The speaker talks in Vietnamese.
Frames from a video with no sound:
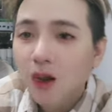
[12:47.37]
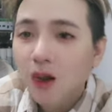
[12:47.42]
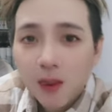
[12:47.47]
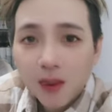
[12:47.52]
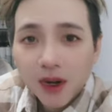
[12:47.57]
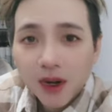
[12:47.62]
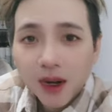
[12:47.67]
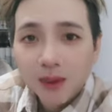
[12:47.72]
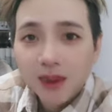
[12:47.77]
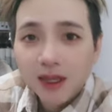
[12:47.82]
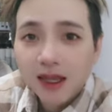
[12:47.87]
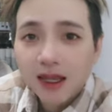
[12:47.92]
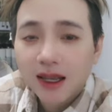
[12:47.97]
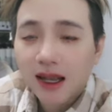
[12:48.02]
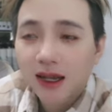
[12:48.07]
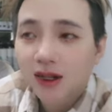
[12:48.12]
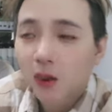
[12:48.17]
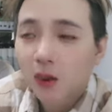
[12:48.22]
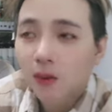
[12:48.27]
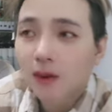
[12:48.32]
có một điều mà
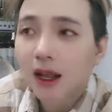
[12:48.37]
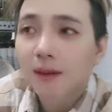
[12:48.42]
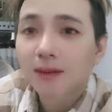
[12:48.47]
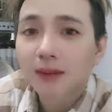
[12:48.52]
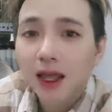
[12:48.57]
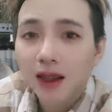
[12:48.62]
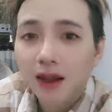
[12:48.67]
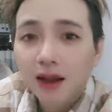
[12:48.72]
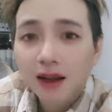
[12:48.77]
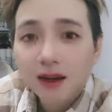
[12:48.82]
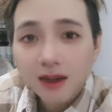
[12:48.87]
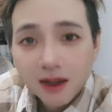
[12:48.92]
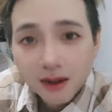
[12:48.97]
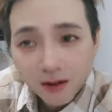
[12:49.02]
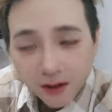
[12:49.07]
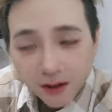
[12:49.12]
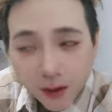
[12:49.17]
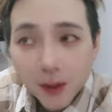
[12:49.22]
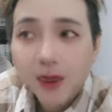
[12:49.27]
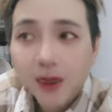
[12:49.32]
chí cảnh cũng cảm thấy rất
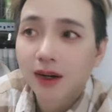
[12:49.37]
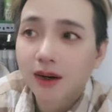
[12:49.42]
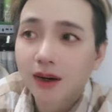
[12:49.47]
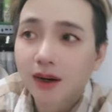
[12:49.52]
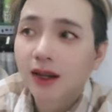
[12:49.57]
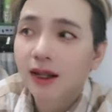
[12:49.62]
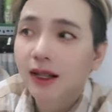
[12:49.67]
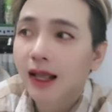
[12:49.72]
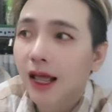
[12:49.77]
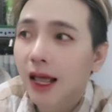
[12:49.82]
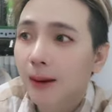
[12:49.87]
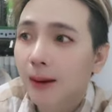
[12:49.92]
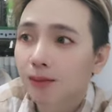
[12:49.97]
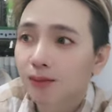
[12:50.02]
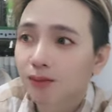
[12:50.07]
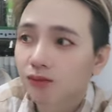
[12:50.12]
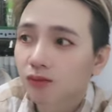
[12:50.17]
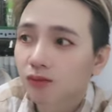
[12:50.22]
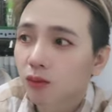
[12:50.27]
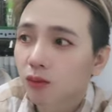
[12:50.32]
là vui nữa
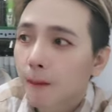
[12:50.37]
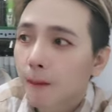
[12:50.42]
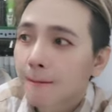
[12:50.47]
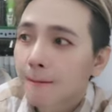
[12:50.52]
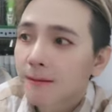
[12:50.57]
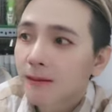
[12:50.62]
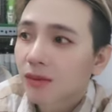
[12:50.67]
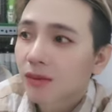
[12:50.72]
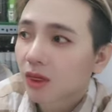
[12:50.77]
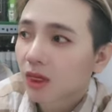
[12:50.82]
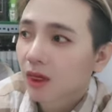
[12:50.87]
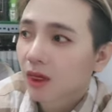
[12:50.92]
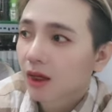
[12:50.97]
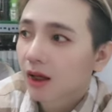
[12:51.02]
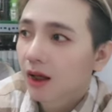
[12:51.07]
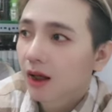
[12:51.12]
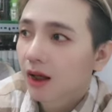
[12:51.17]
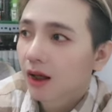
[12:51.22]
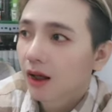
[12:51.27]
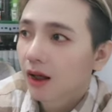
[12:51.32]
là
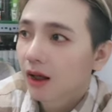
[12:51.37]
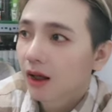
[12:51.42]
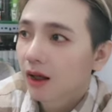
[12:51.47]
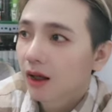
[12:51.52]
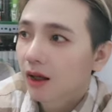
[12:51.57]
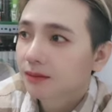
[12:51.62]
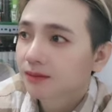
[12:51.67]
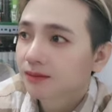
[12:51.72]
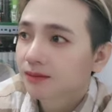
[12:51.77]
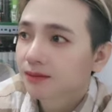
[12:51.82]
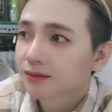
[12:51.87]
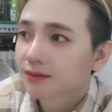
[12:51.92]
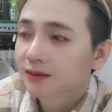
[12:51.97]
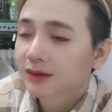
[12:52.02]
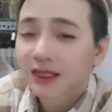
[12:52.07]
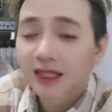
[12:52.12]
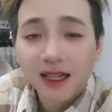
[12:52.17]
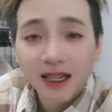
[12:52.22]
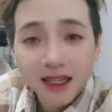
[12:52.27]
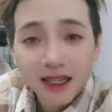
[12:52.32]
um,
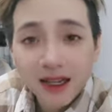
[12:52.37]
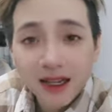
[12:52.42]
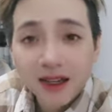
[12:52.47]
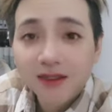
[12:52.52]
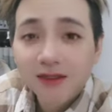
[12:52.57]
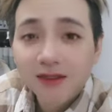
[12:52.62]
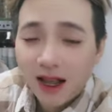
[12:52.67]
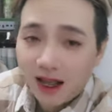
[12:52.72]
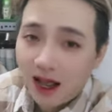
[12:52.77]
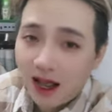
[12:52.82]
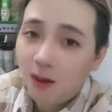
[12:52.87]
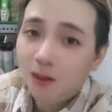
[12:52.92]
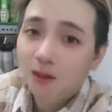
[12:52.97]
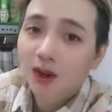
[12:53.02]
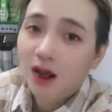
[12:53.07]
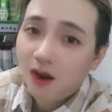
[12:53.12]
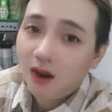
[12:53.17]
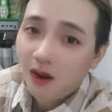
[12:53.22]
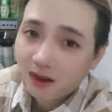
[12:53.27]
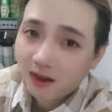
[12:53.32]
chị ni và
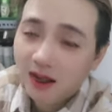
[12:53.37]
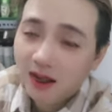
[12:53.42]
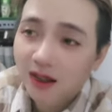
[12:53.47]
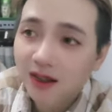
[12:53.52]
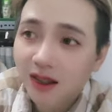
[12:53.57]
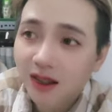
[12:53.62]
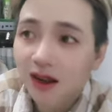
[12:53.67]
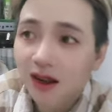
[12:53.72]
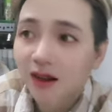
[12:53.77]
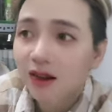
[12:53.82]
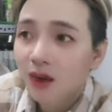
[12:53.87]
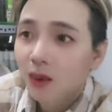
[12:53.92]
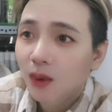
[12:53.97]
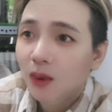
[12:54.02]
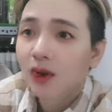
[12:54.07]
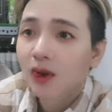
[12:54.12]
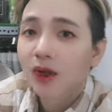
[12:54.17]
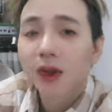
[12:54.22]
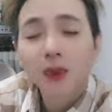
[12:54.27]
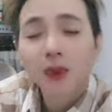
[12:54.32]
hồng loan thì vẫn
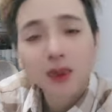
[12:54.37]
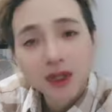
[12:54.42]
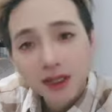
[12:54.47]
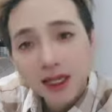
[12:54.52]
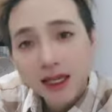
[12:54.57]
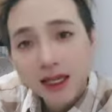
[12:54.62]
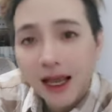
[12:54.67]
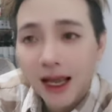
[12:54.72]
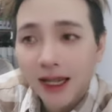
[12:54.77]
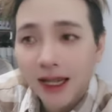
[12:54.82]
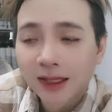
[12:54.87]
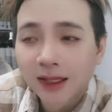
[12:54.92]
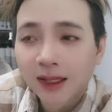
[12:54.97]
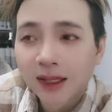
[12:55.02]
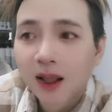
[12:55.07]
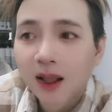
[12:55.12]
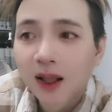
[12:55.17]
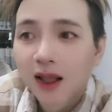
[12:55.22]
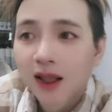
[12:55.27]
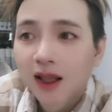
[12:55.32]
luôn yêu thương chí
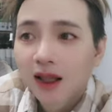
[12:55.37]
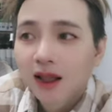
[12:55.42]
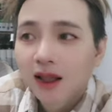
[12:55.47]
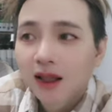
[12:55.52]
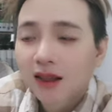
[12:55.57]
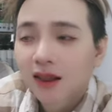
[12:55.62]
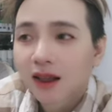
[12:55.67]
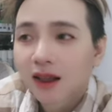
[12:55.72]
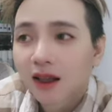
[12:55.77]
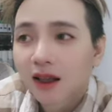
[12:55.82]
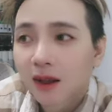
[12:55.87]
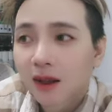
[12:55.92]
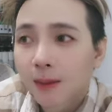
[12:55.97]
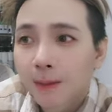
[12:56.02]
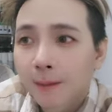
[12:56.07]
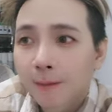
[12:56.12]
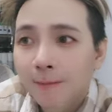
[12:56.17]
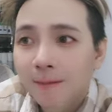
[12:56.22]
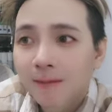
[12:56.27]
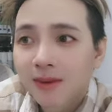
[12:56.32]
cảnh
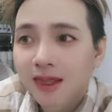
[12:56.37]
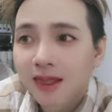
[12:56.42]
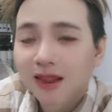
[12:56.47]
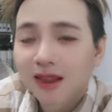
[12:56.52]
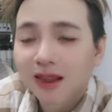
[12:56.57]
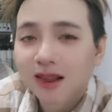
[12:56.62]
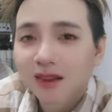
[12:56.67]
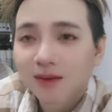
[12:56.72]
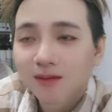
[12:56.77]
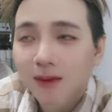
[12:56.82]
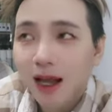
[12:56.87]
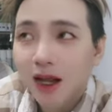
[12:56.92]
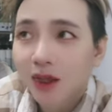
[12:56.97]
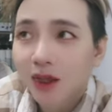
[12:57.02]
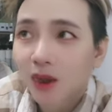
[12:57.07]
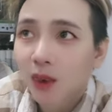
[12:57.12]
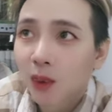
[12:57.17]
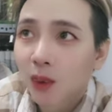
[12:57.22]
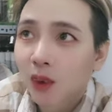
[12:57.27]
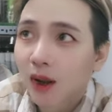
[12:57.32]
um, mặc
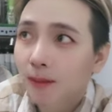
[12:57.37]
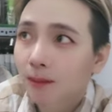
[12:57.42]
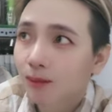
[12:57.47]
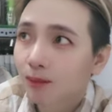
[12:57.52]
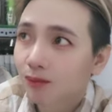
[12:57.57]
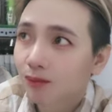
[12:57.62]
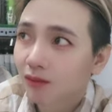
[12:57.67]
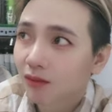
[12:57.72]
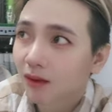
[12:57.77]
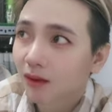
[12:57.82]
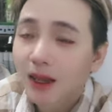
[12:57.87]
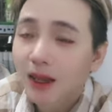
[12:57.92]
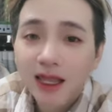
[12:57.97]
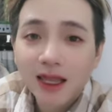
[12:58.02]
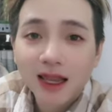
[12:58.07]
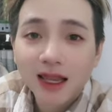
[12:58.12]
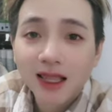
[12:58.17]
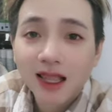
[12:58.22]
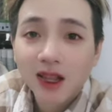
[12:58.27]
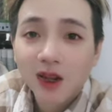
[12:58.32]
dù um,
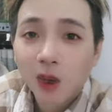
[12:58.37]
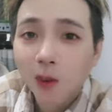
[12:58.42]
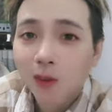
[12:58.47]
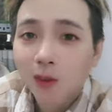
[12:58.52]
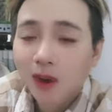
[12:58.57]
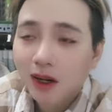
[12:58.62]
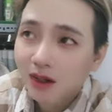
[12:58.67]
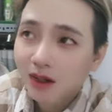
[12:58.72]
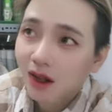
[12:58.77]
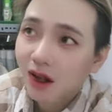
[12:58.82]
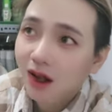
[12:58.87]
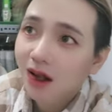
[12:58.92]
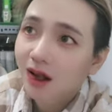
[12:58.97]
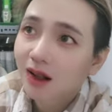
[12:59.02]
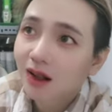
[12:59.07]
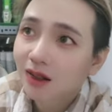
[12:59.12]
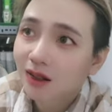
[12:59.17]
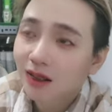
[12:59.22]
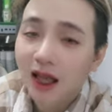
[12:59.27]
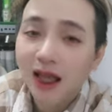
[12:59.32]
mấy chị thì cũng ít
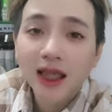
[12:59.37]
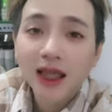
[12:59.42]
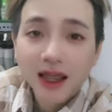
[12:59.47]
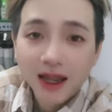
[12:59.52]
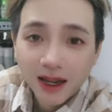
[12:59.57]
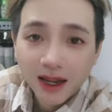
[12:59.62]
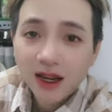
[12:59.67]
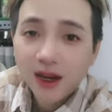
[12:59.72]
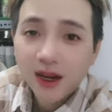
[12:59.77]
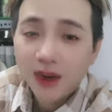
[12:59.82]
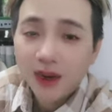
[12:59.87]
có thể hiện